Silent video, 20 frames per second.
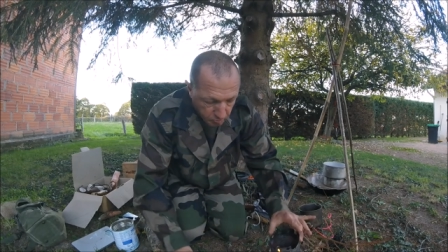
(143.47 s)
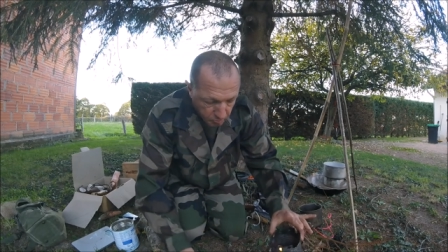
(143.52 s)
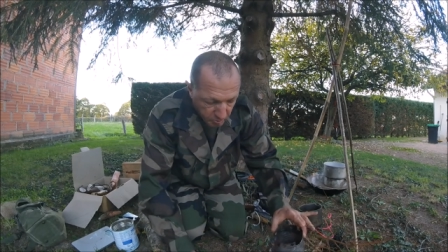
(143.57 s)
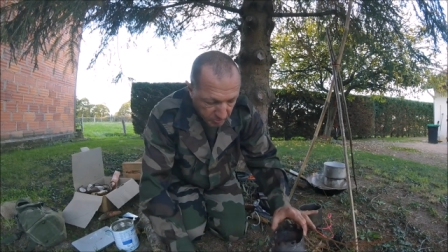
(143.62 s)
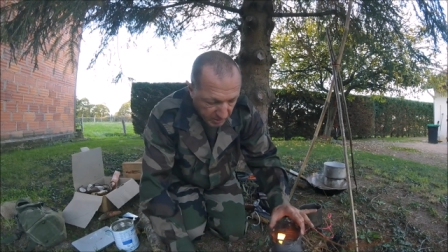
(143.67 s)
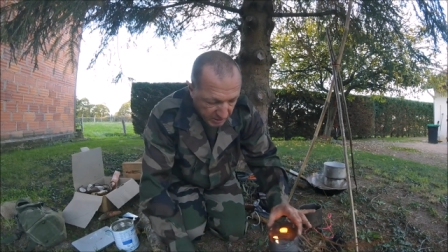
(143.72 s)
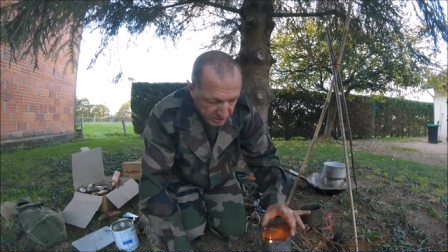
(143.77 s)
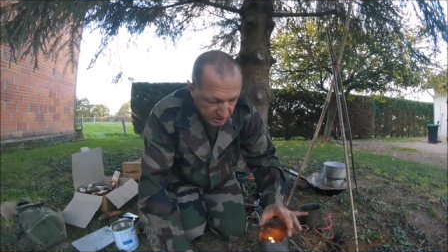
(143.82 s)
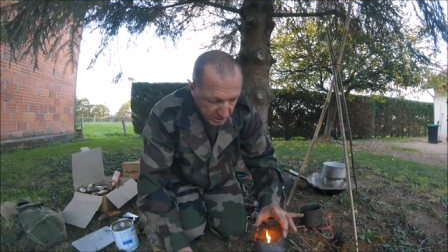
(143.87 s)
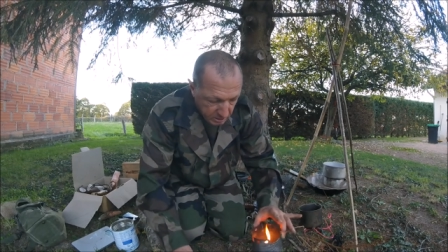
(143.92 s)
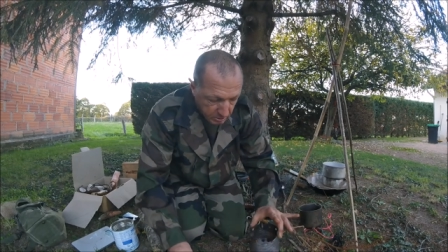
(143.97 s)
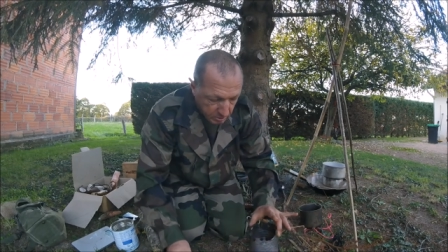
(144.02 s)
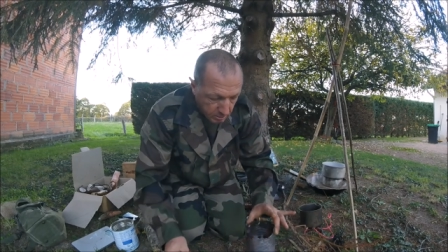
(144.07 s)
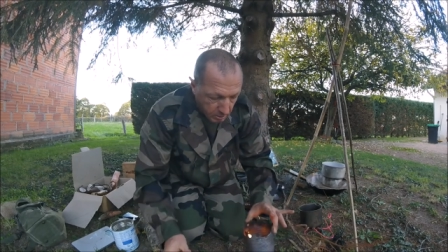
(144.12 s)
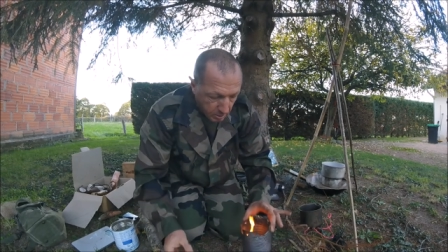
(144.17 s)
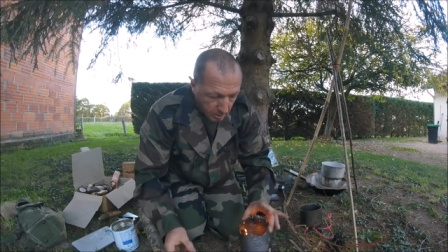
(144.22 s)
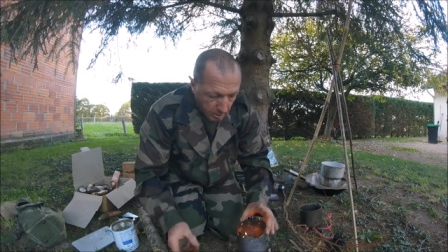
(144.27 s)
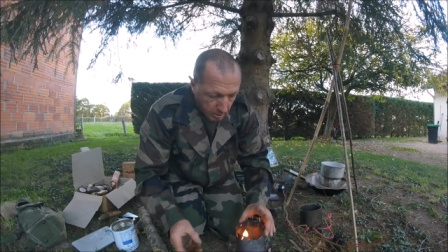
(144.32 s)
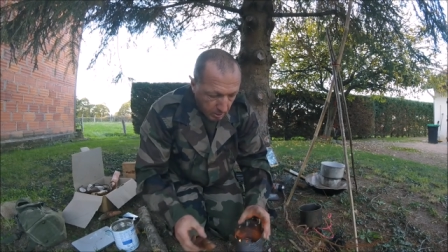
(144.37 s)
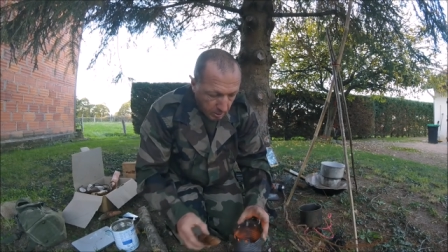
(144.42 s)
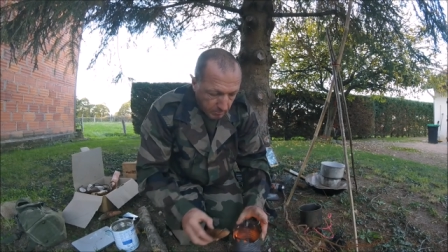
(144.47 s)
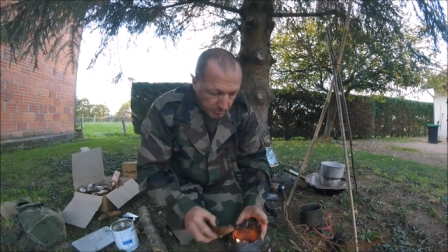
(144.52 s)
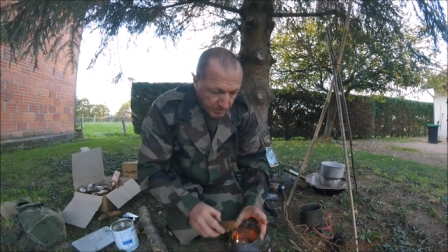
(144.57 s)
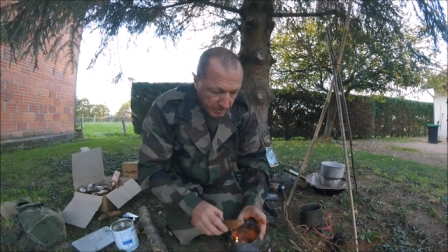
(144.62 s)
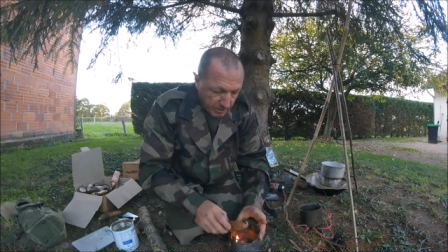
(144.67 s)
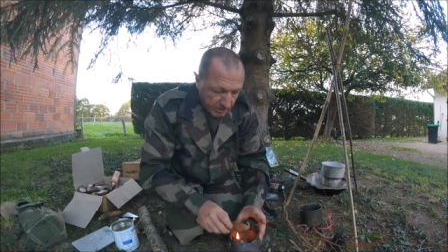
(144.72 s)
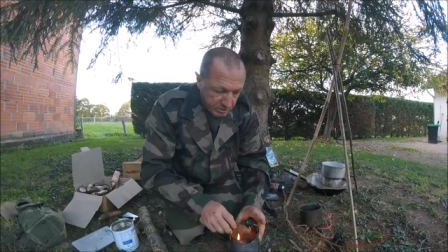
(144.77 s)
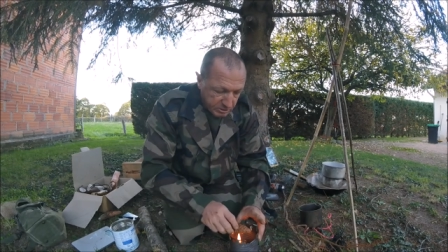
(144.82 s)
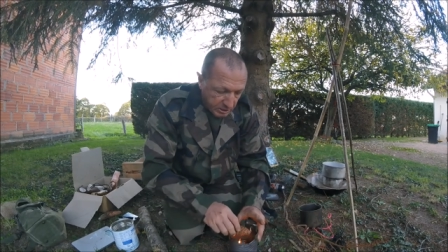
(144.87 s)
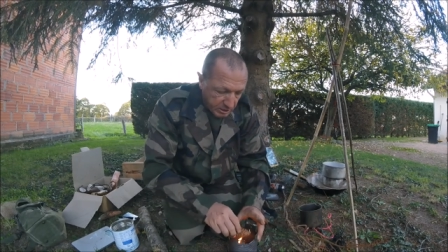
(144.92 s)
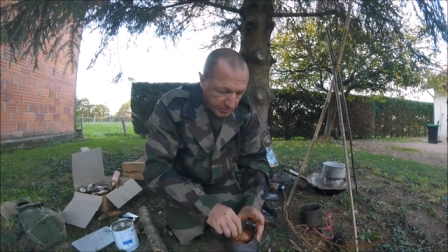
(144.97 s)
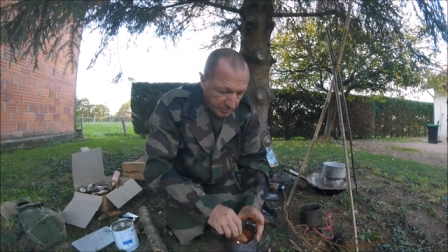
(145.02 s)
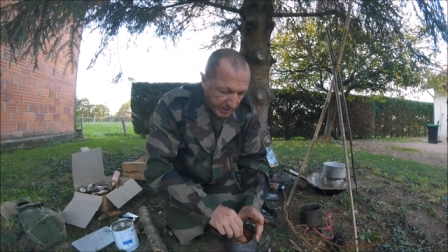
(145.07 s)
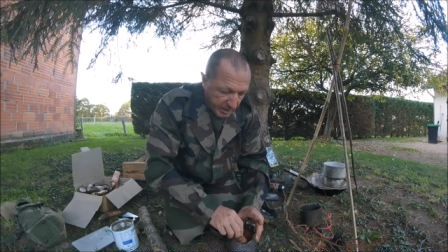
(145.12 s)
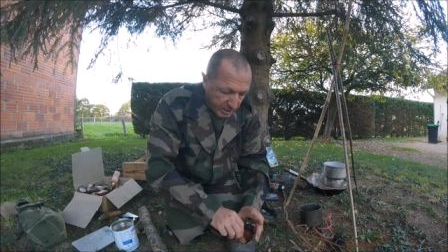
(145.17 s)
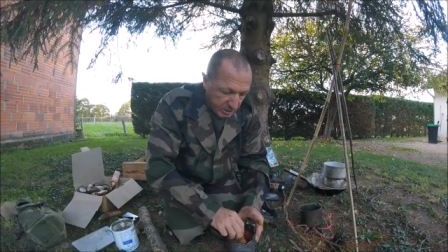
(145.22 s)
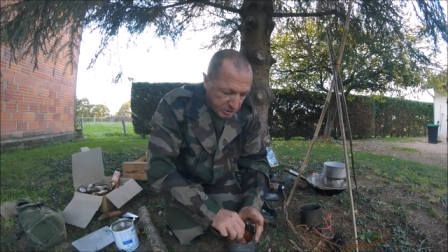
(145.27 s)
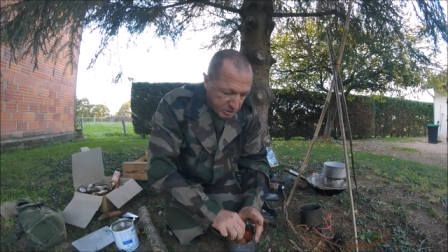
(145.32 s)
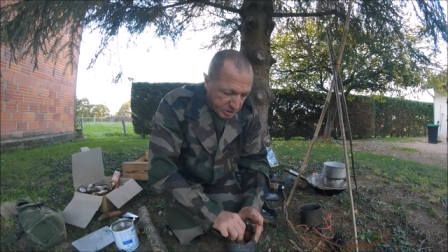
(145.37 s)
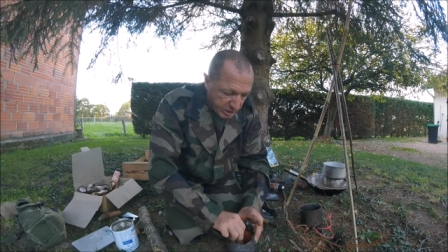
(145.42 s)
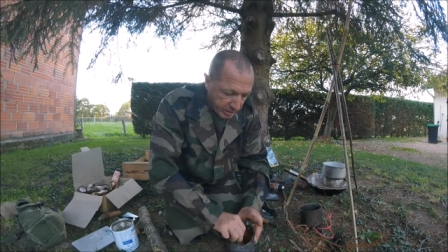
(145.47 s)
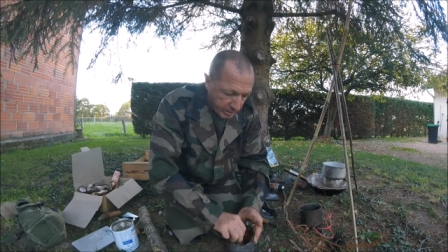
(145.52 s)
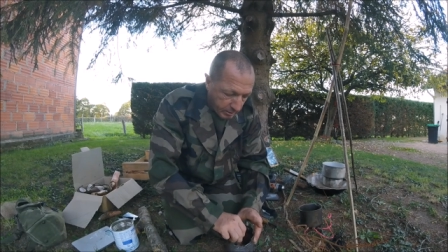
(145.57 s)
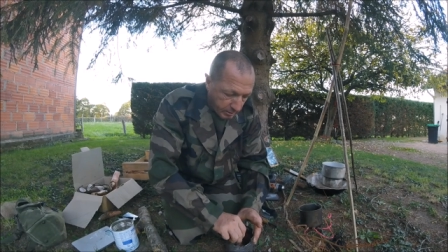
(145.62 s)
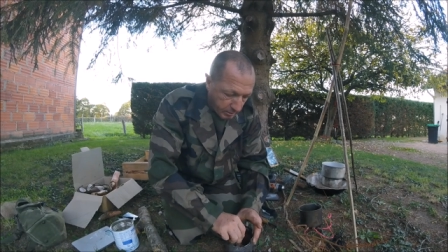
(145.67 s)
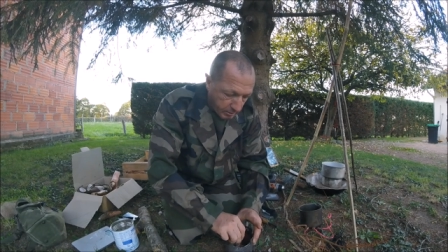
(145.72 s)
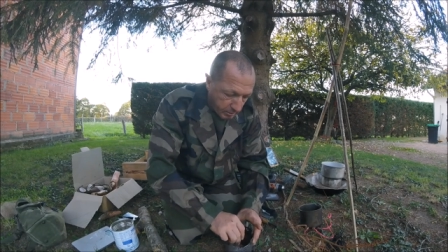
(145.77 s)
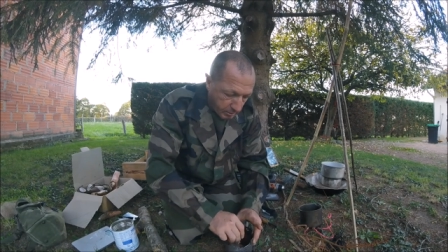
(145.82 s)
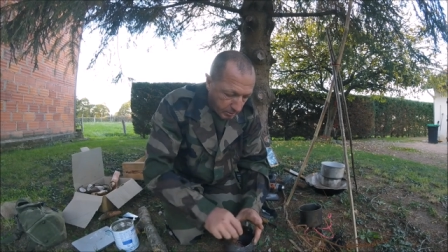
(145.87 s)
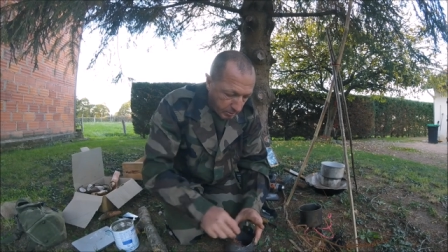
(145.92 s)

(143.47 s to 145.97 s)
plus pratique. C'est hyper léger.